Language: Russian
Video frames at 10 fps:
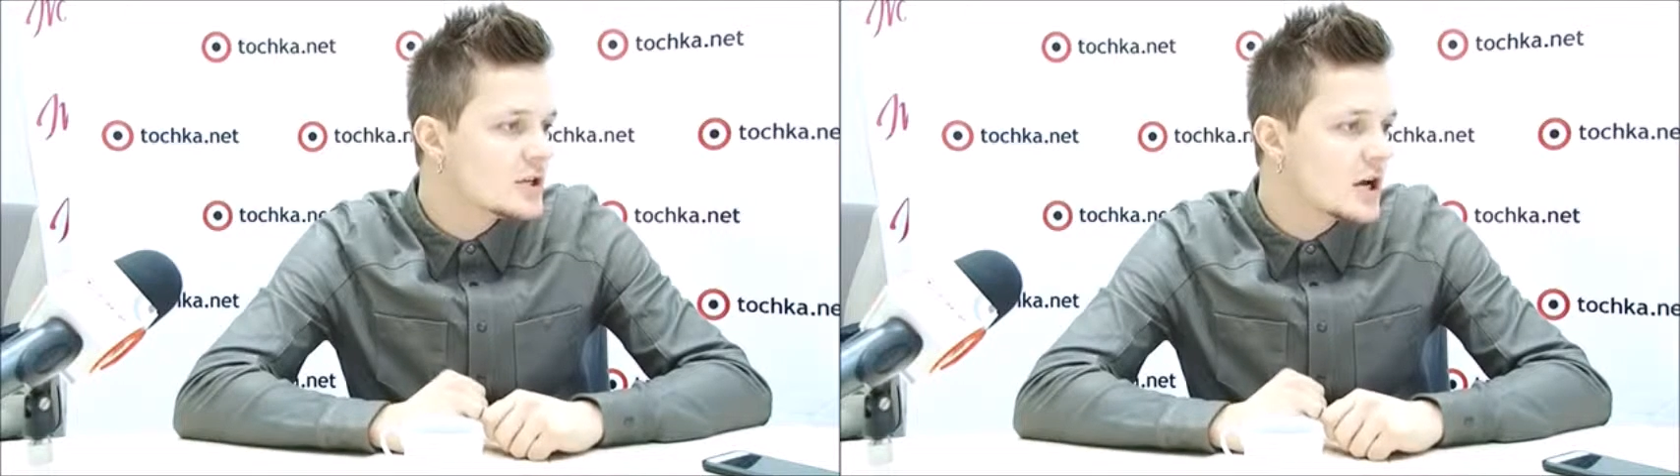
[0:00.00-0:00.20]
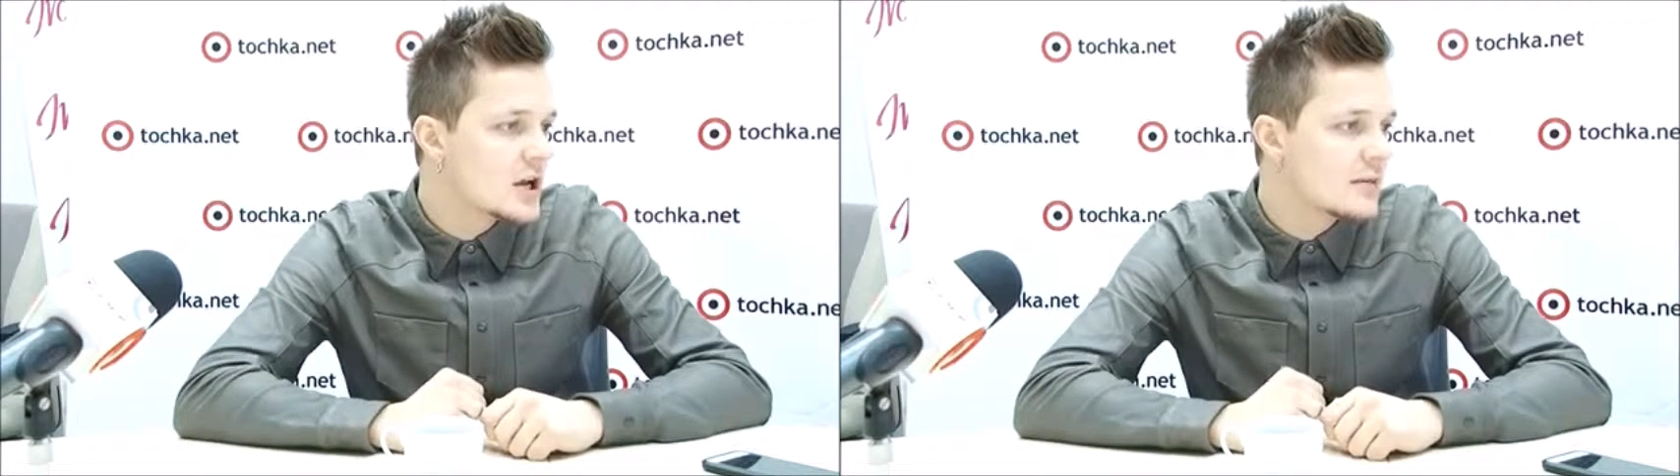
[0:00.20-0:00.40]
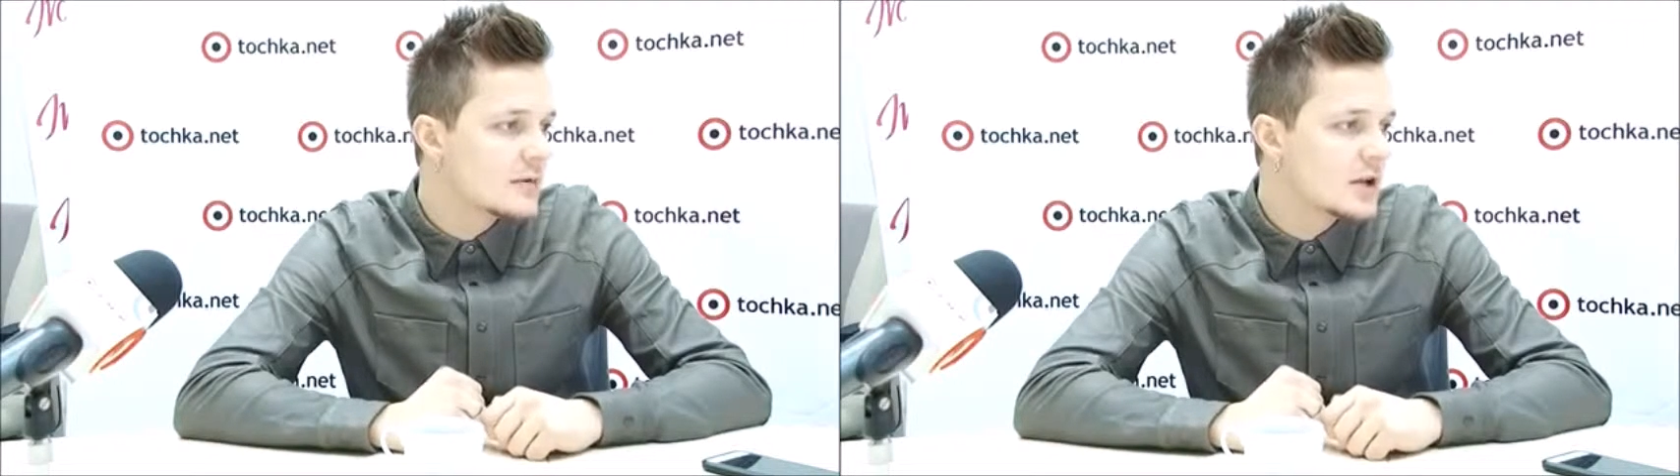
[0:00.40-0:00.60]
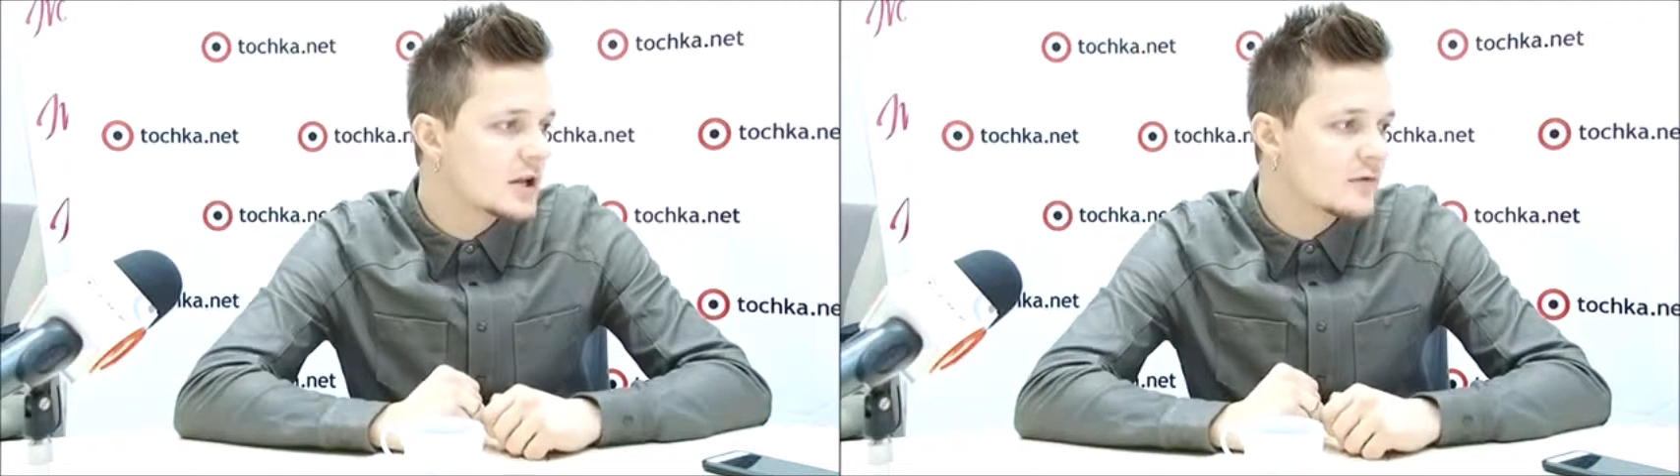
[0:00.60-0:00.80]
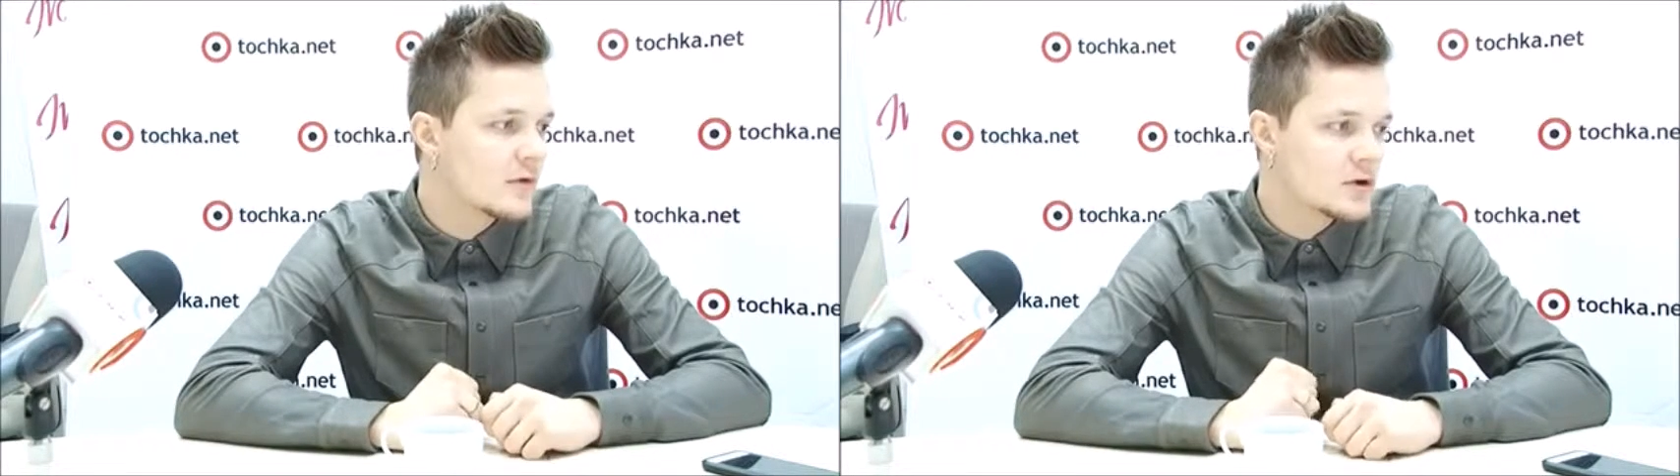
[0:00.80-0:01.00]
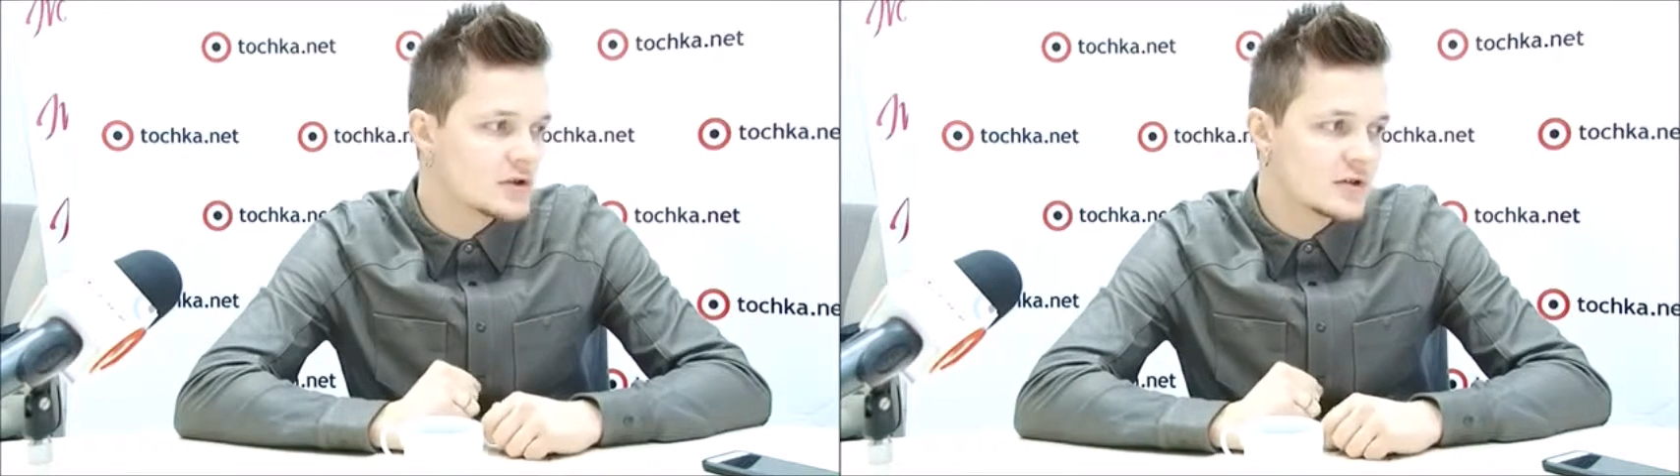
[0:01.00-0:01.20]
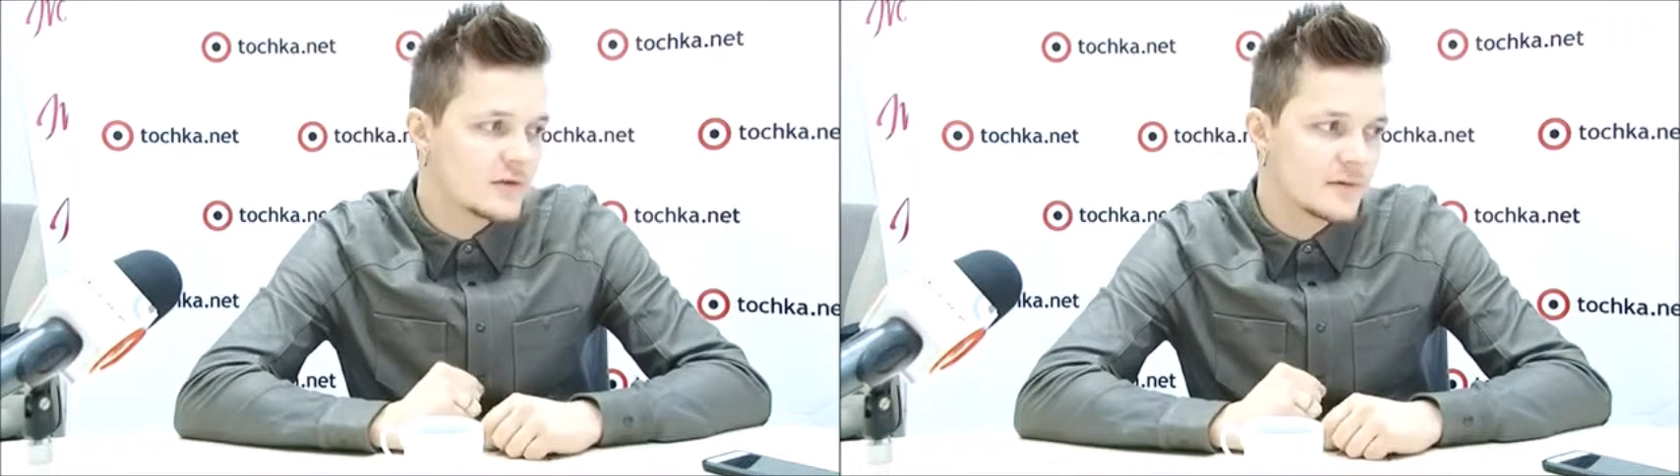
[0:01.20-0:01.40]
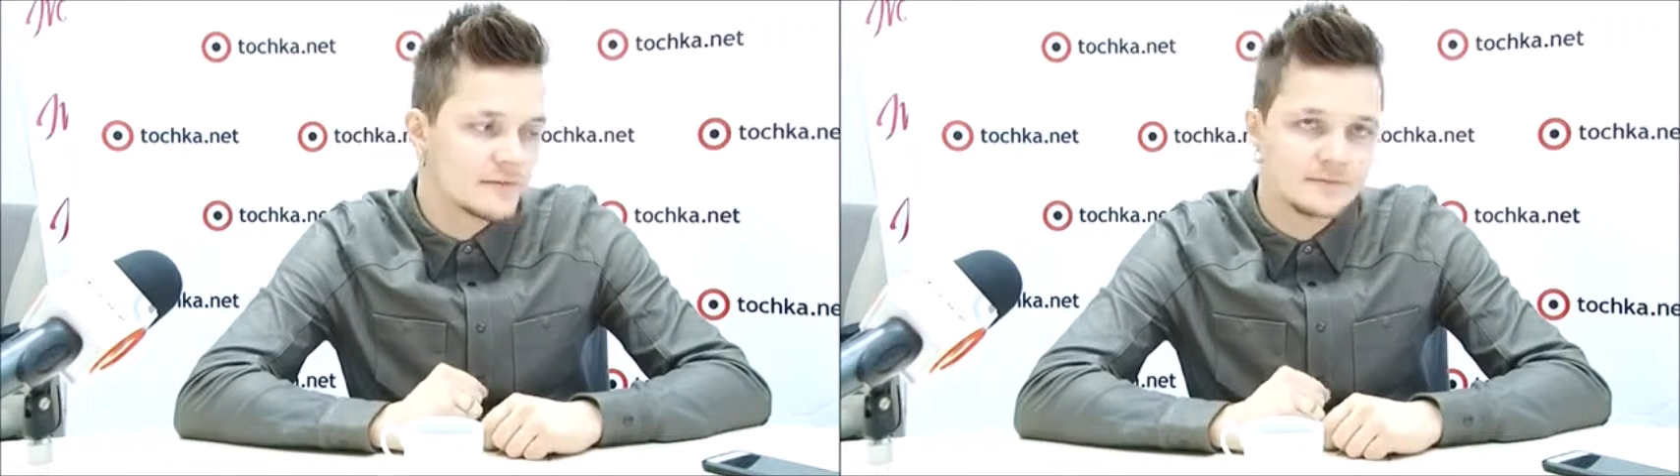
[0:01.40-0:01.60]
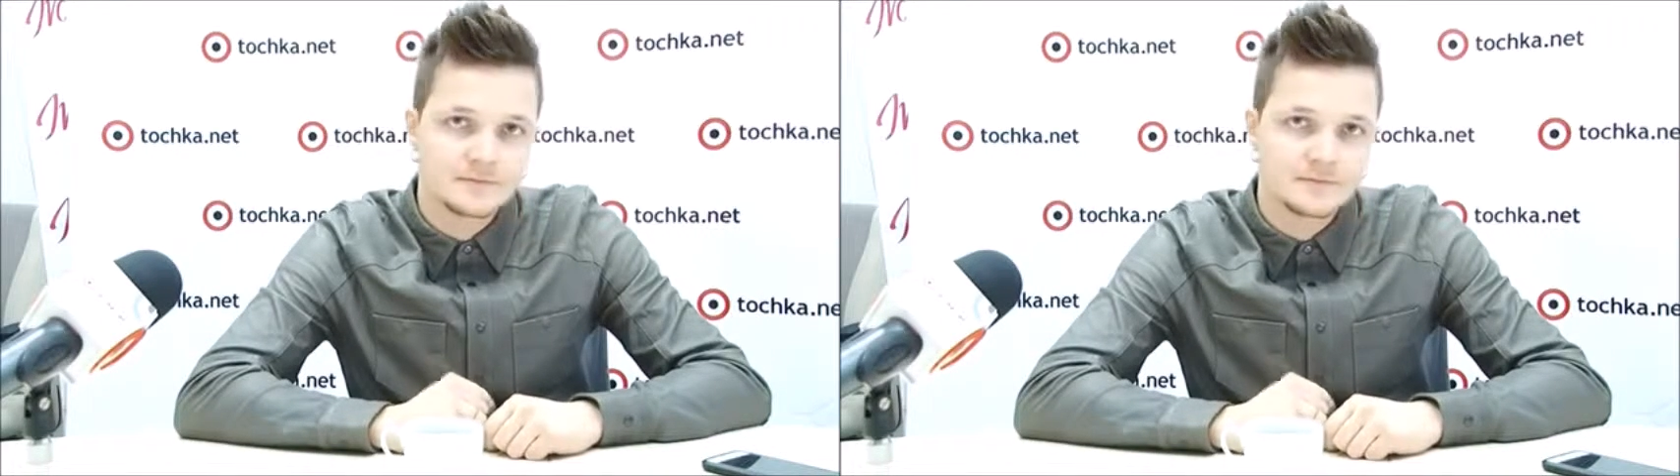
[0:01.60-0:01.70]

идеальными для творчества?